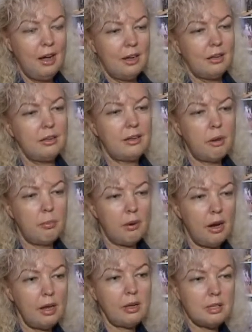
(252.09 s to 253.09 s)
э,
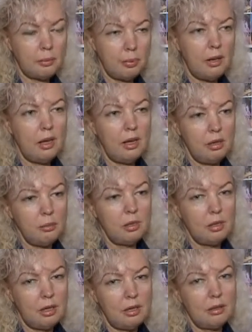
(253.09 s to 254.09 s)
добра и тепла
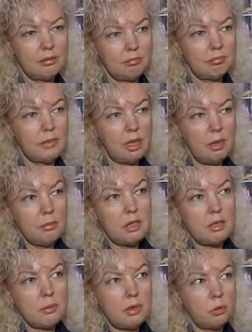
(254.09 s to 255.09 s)
именно таким
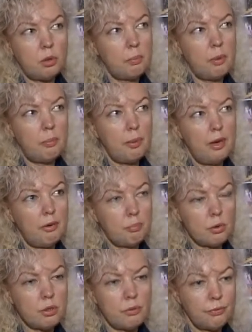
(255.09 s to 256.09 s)
детям, которые попали
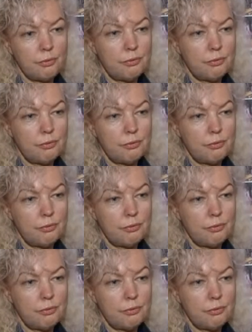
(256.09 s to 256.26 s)
просто в